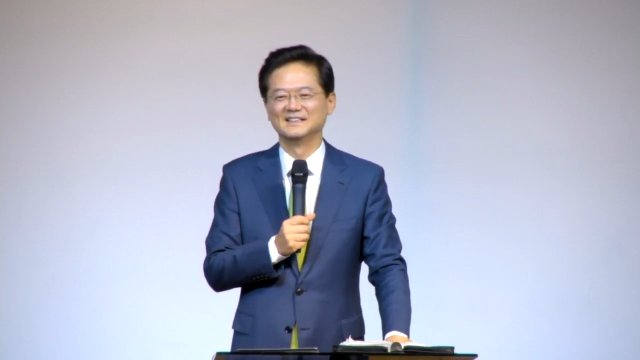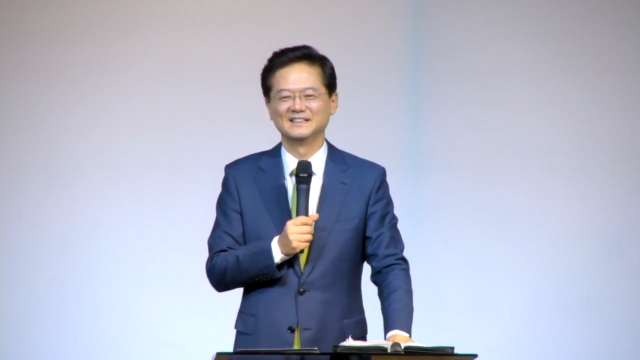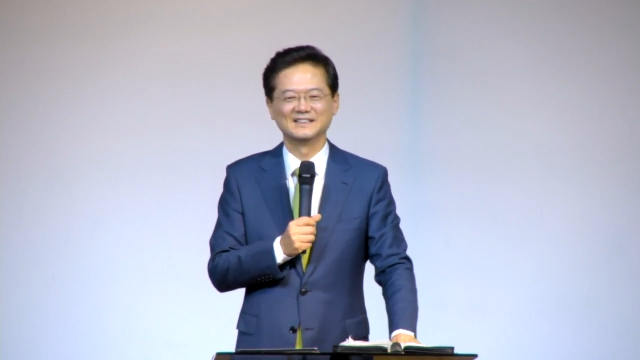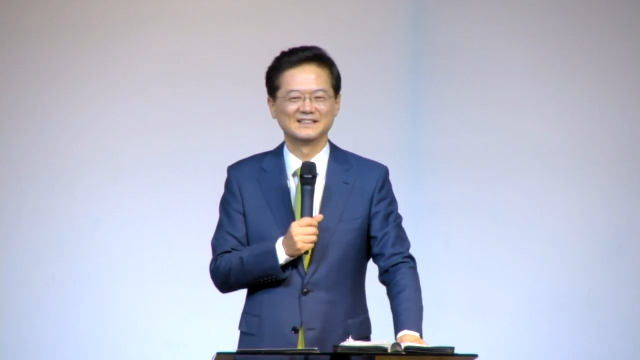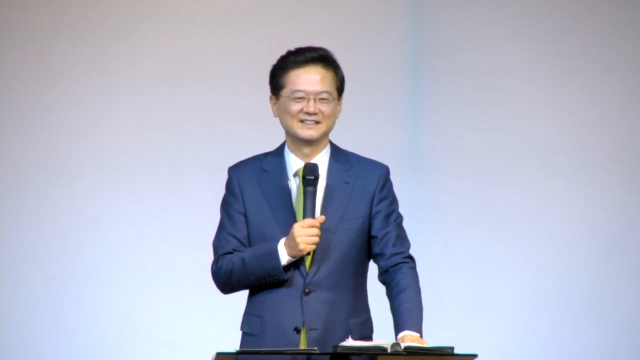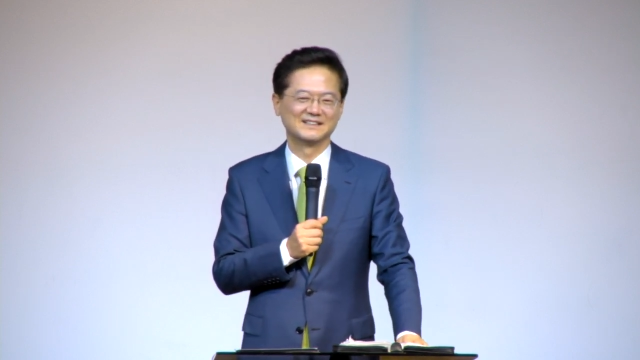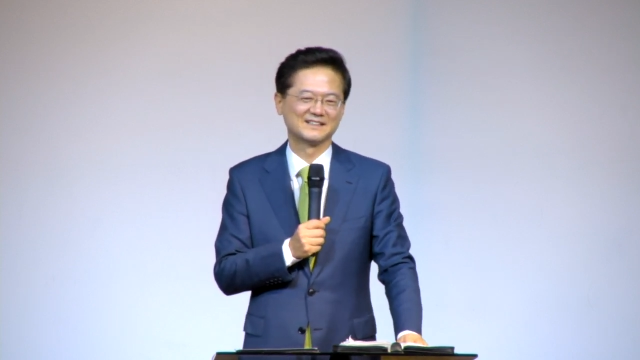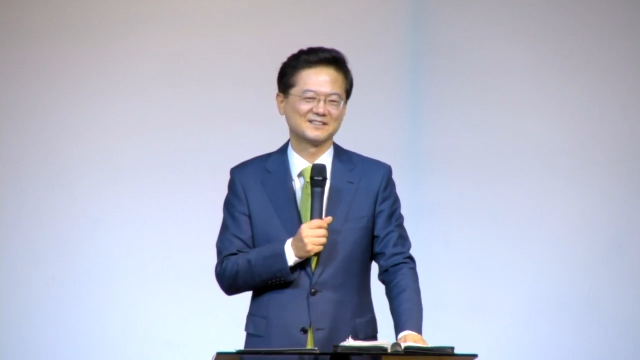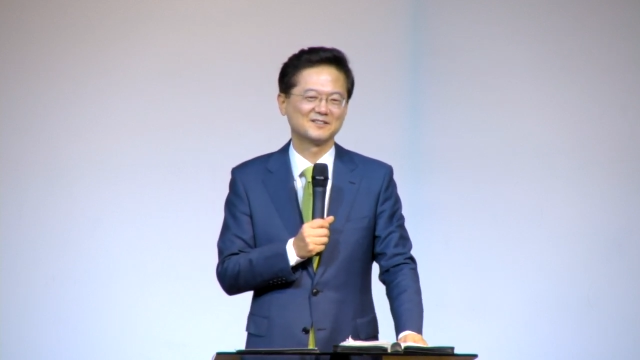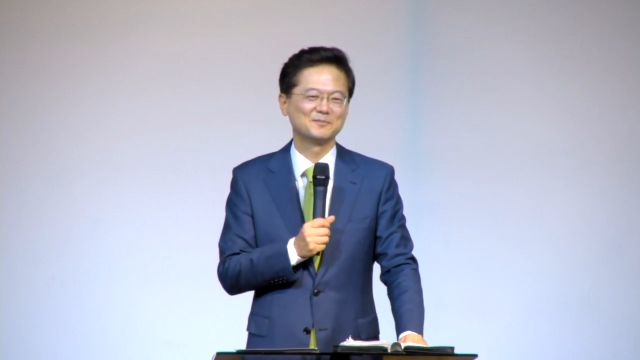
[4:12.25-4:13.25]
예,
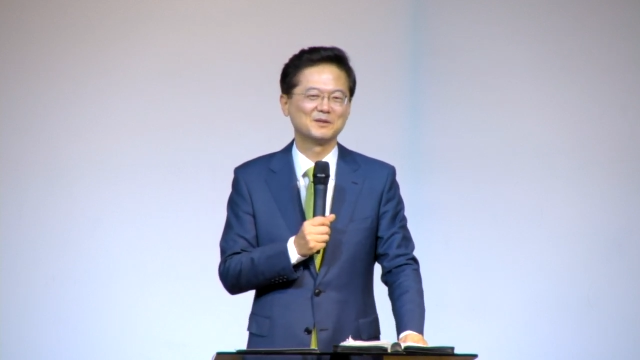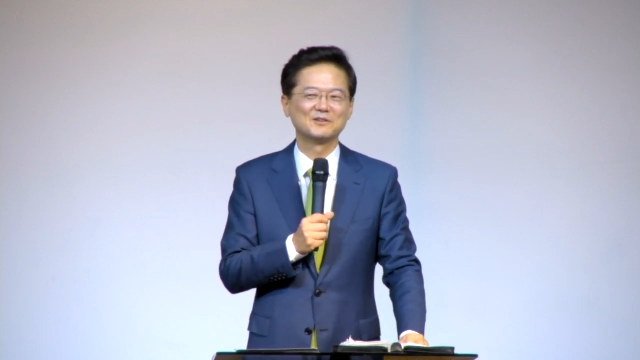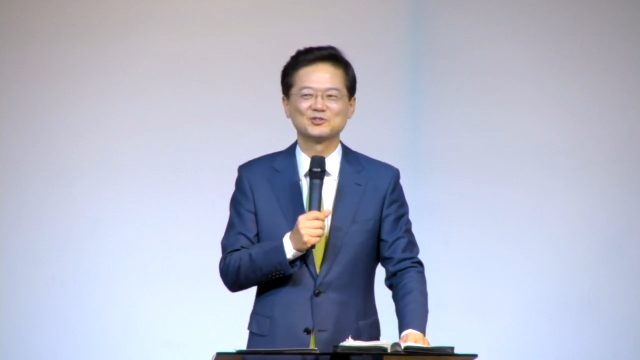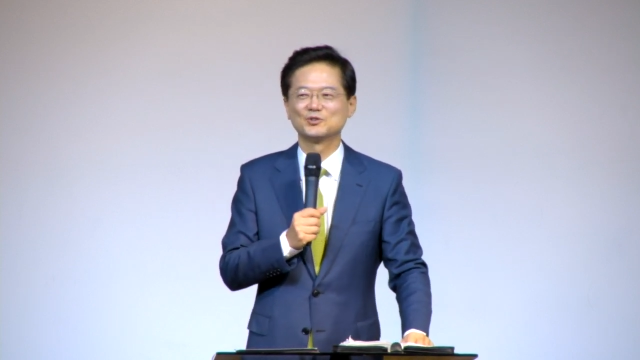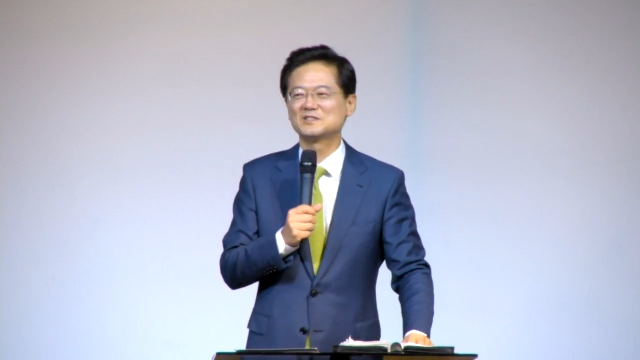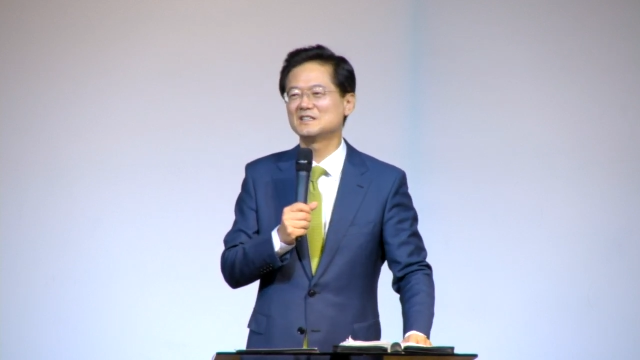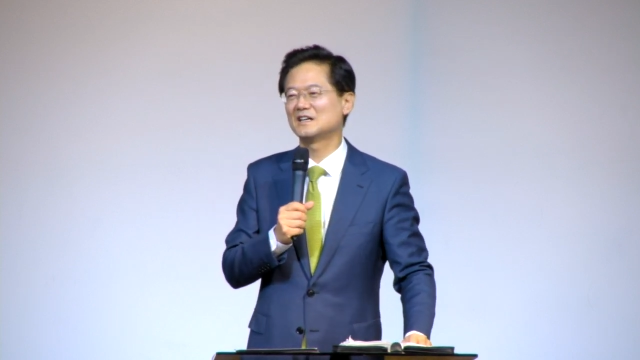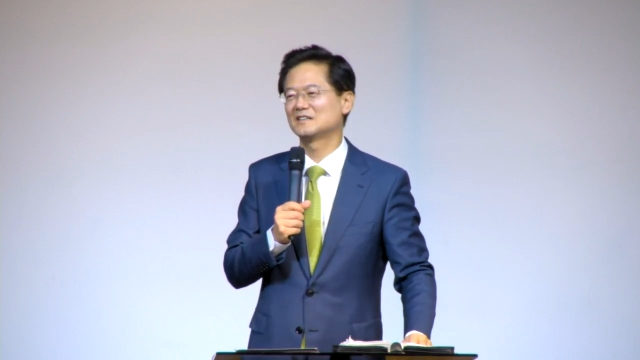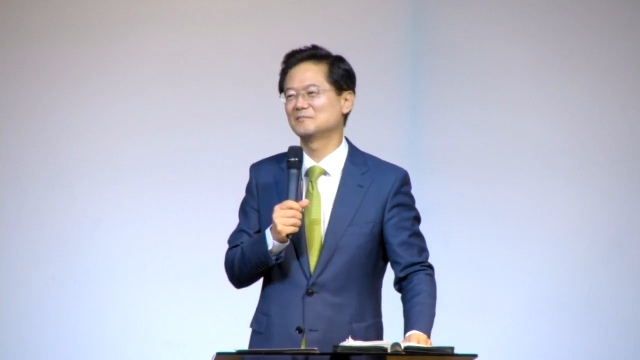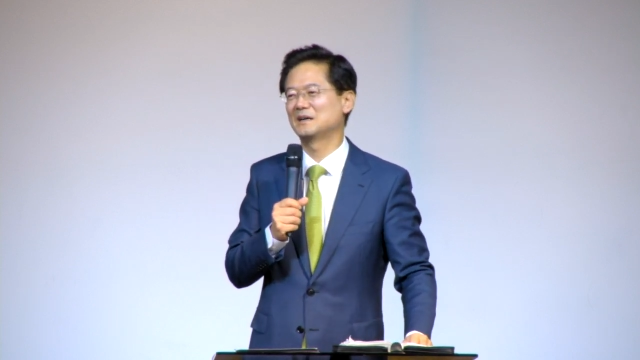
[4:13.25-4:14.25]
그건 별로 좋지
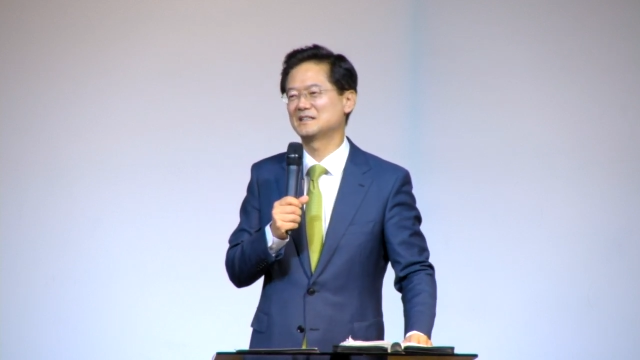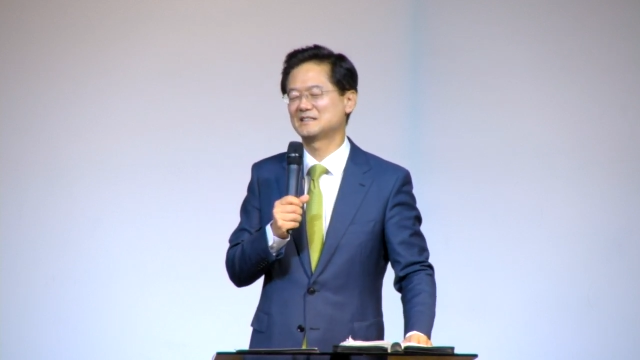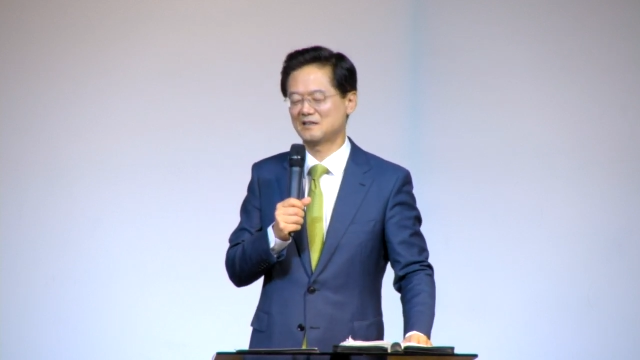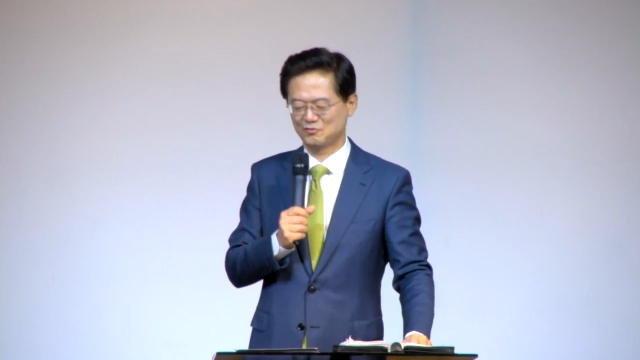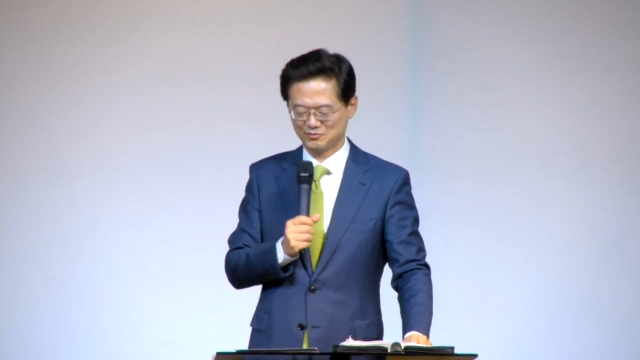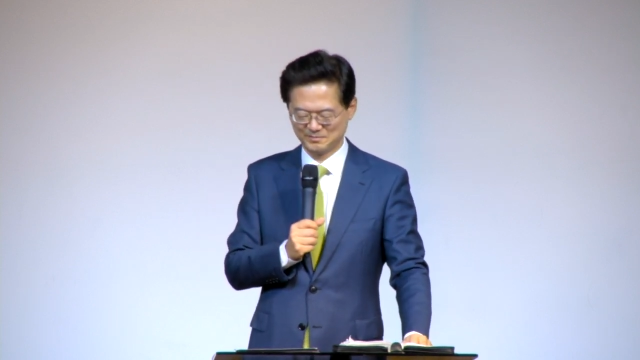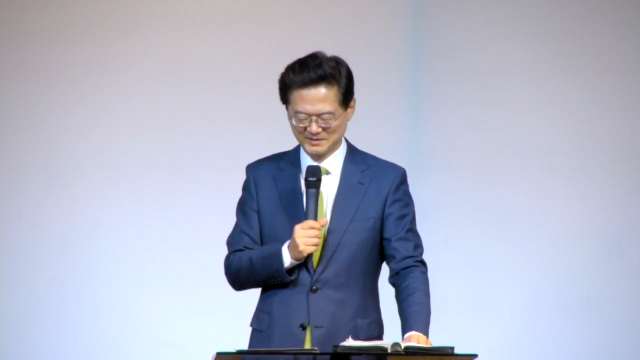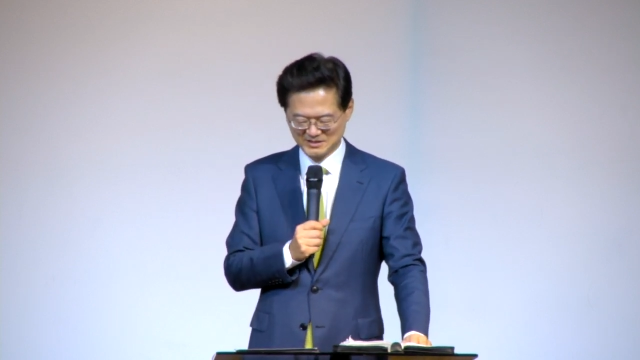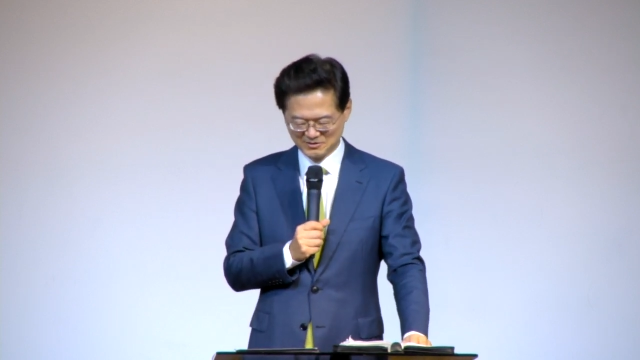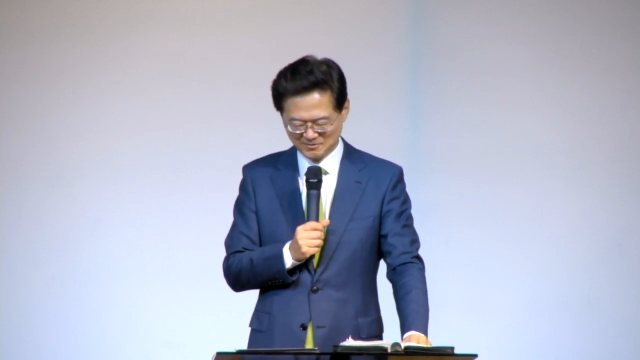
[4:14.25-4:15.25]
않은
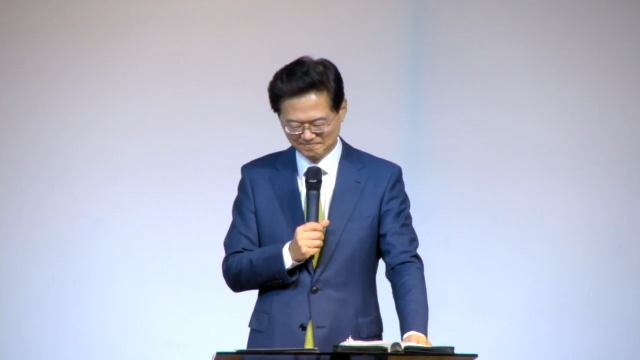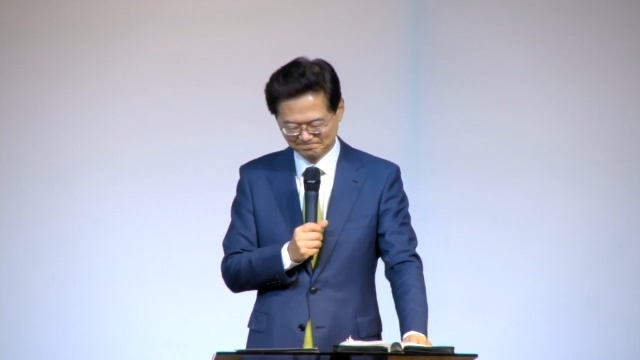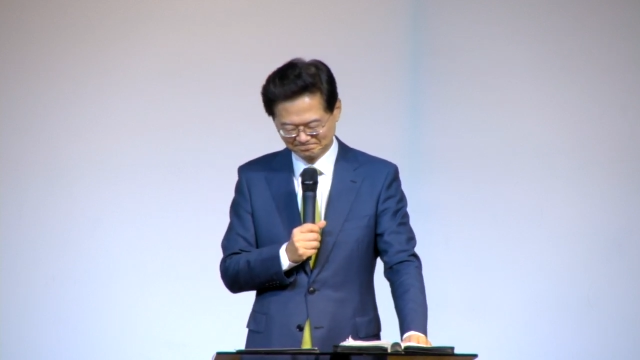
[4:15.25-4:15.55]
말싸움이지요.